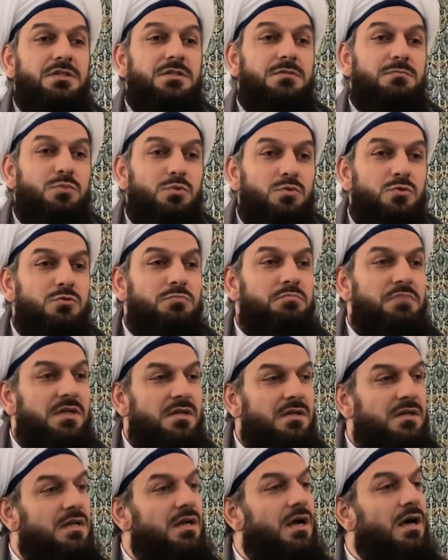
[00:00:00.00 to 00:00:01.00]
ki bunun
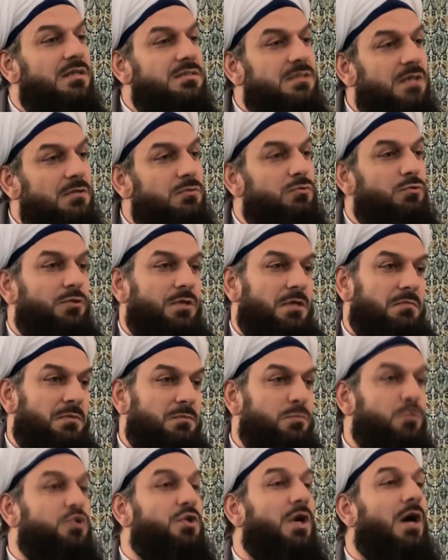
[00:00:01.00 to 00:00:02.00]
bir riyazat
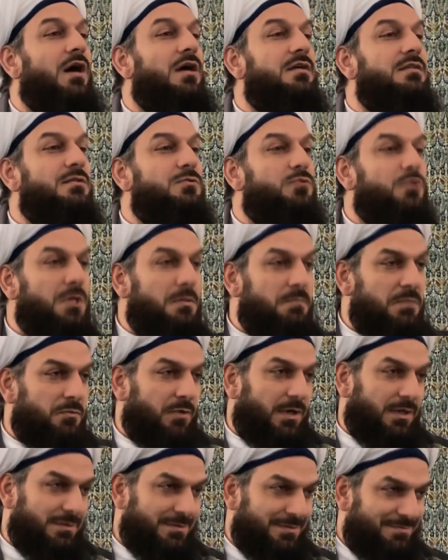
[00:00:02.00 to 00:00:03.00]
dönemi, mücahede dönemi
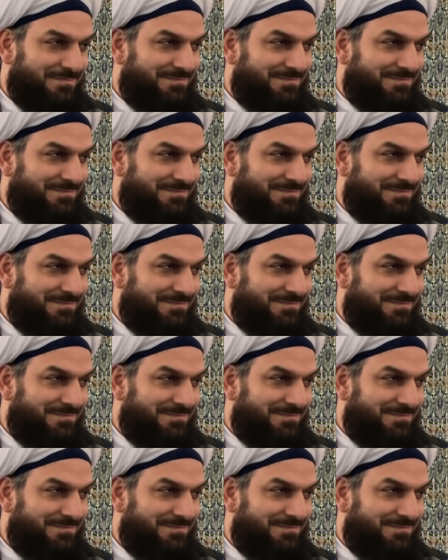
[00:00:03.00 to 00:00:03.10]
var.